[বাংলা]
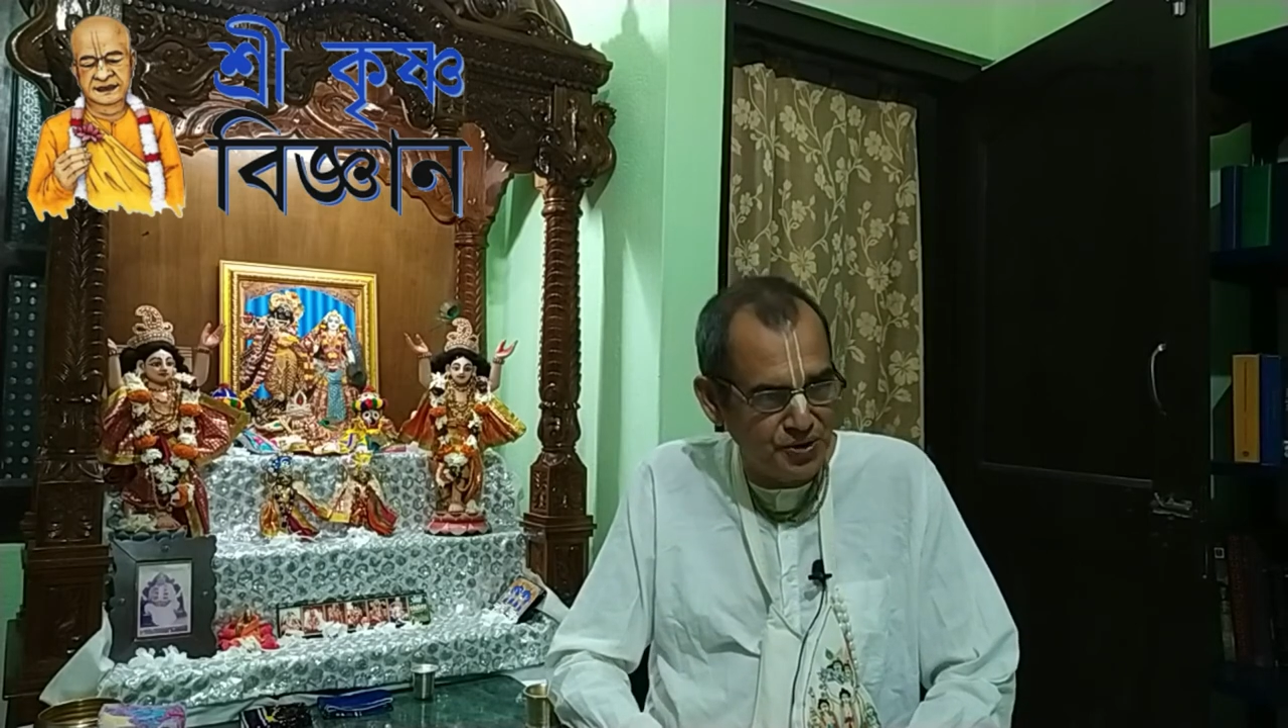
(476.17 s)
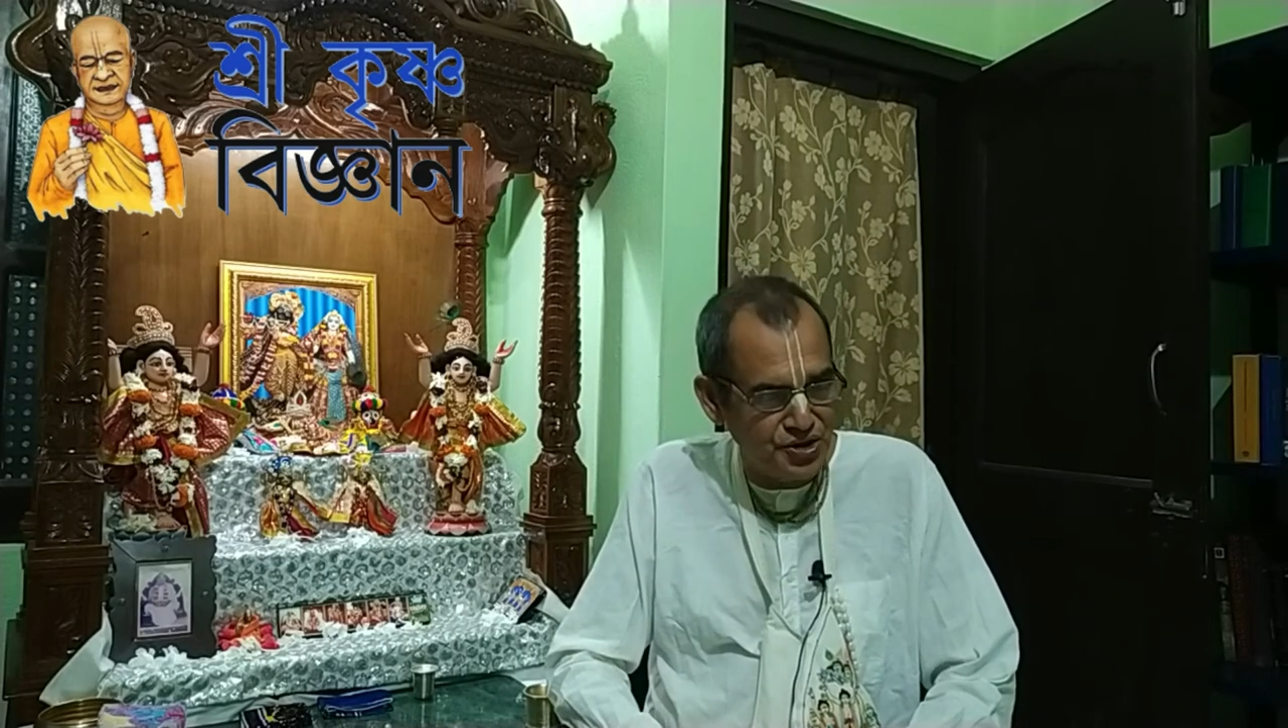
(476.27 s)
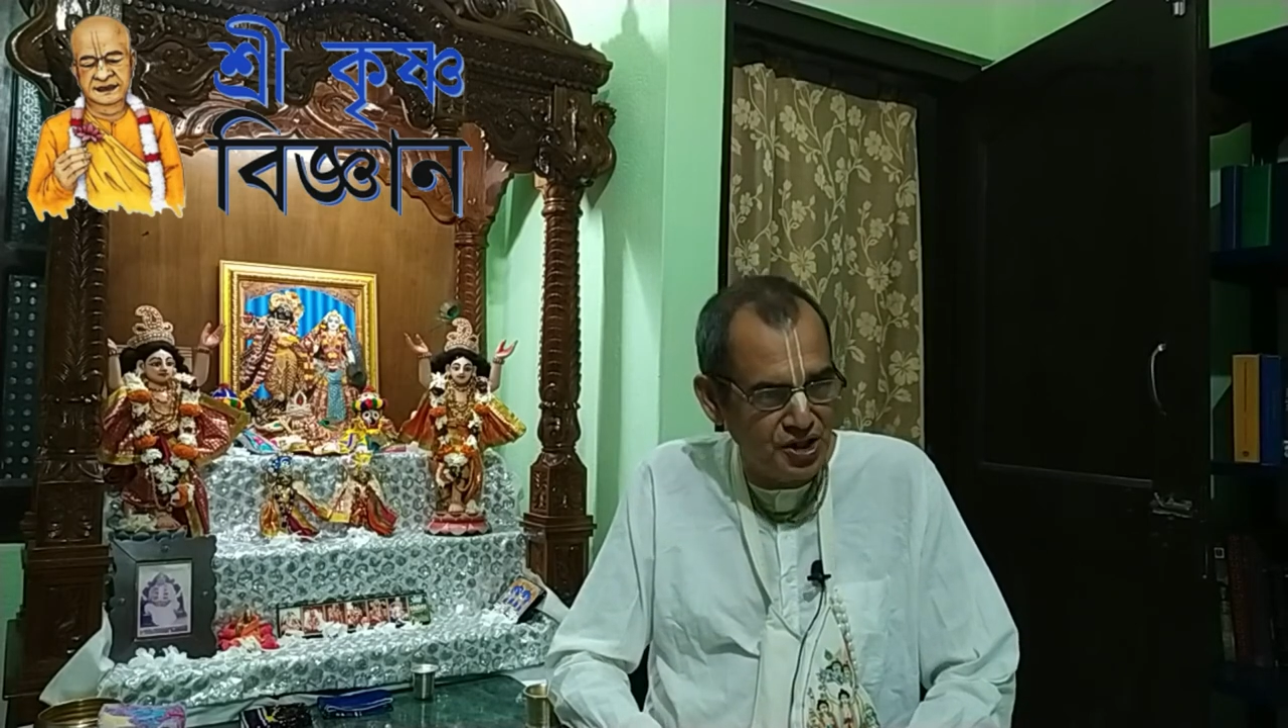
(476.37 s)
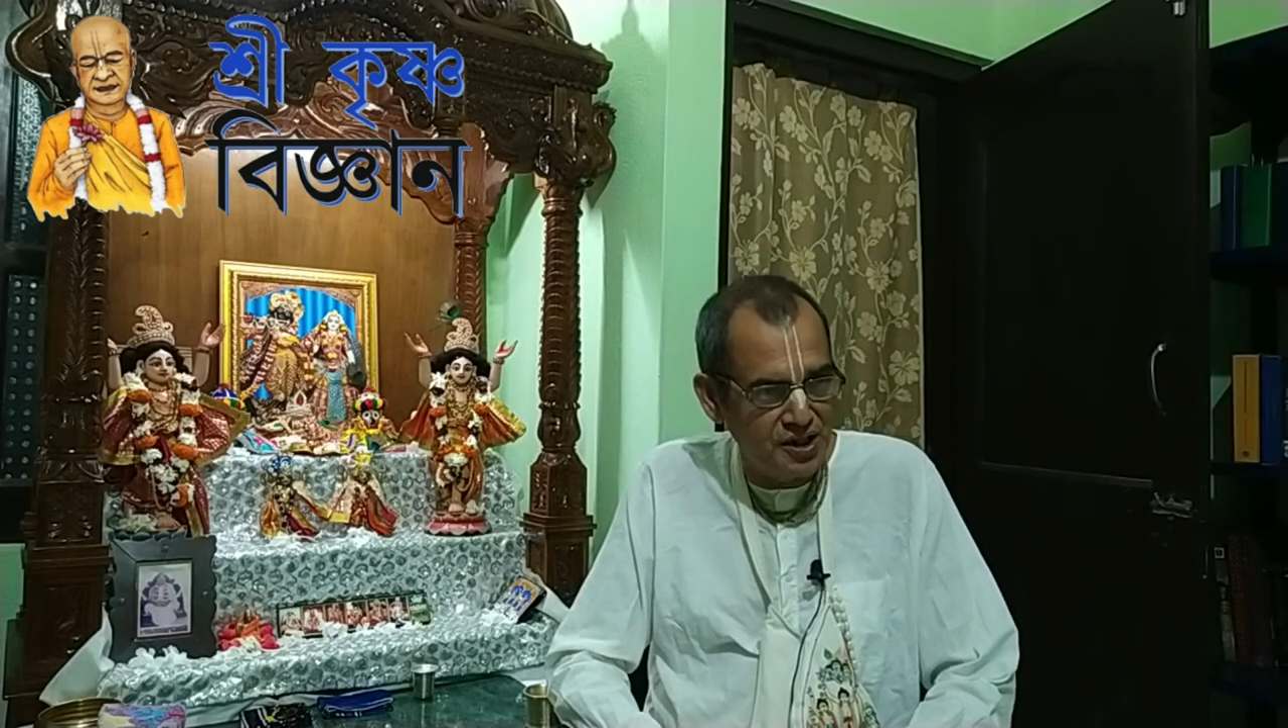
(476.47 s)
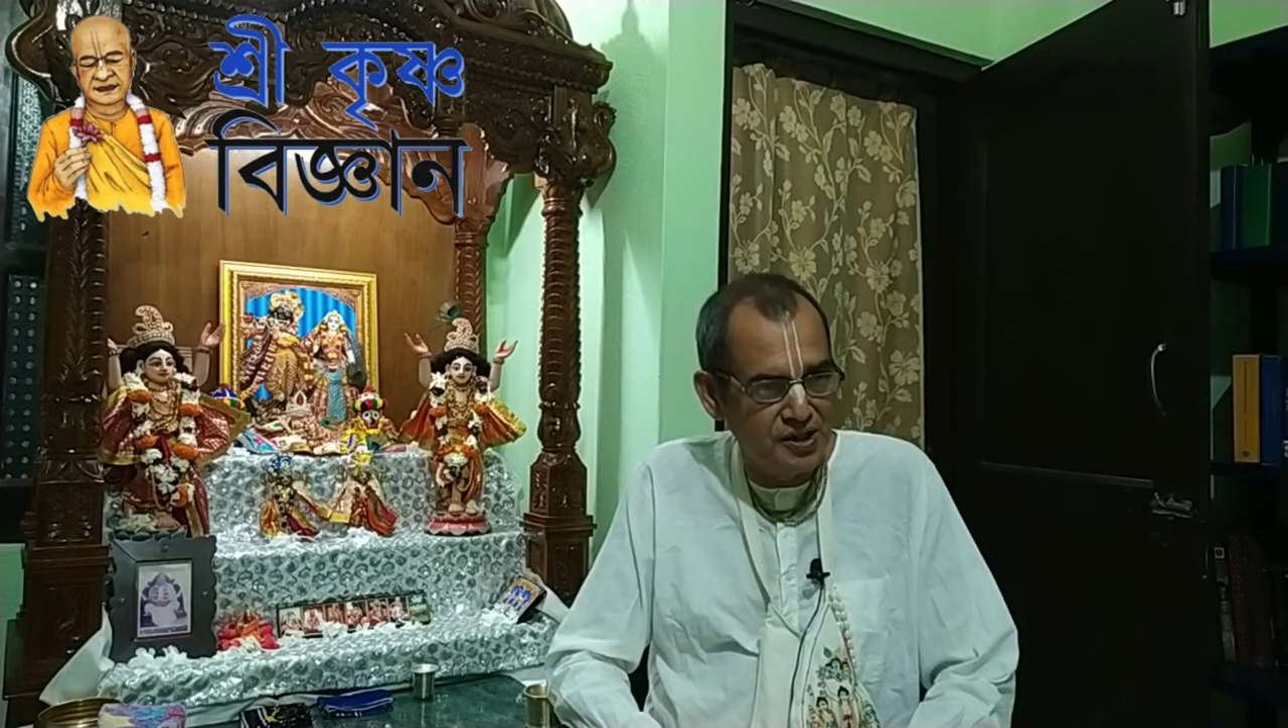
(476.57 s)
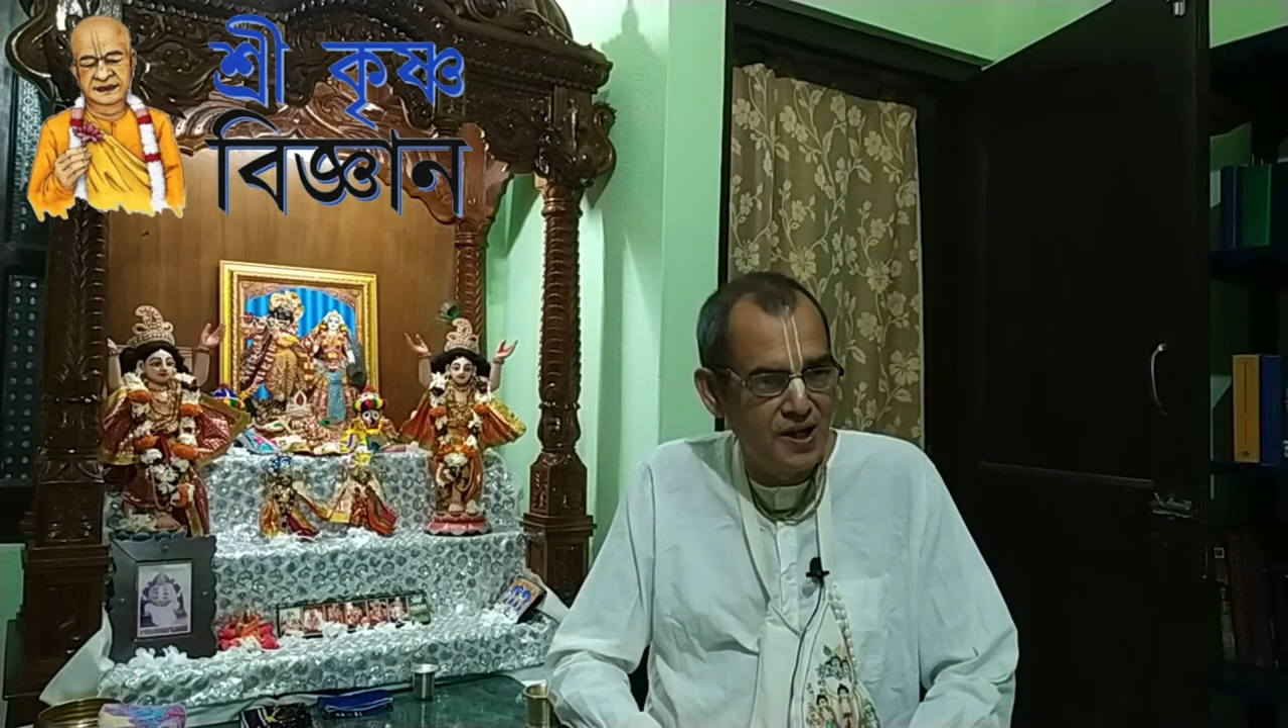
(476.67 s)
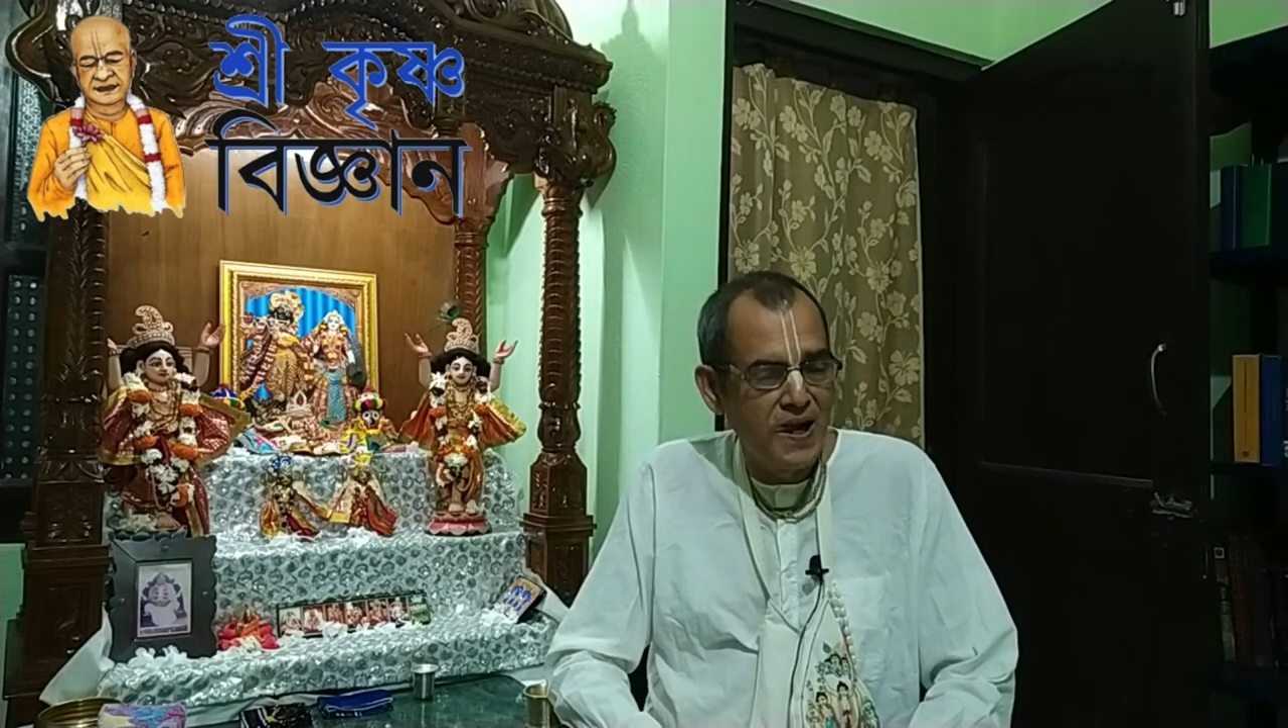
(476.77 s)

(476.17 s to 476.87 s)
করেছিলেন